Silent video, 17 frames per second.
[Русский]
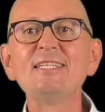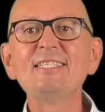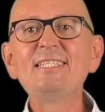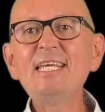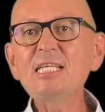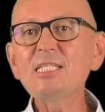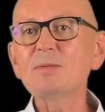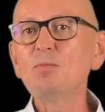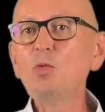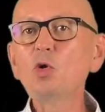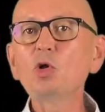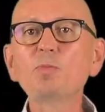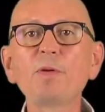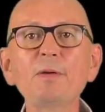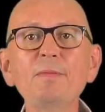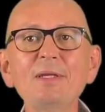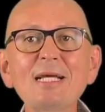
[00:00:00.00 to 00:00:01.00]
Здесь могут
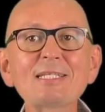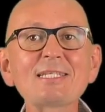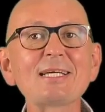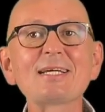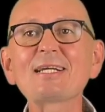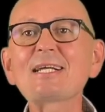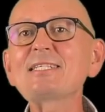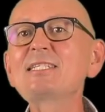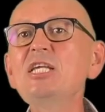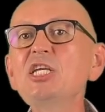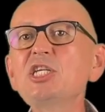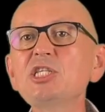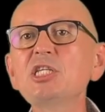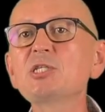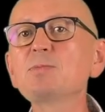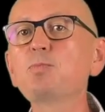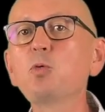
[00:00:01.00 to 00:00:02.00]
применяться
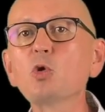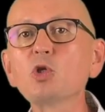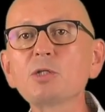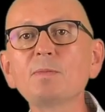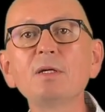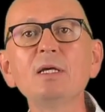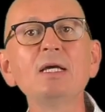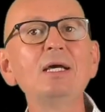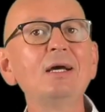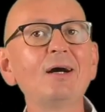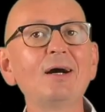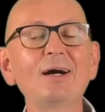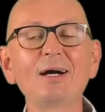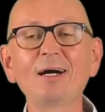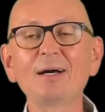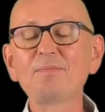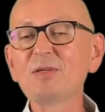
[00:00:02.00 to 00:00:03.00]
различные способы
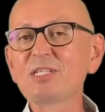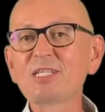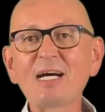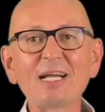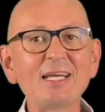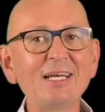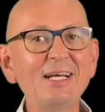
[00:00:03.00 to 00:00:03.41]
а, описания,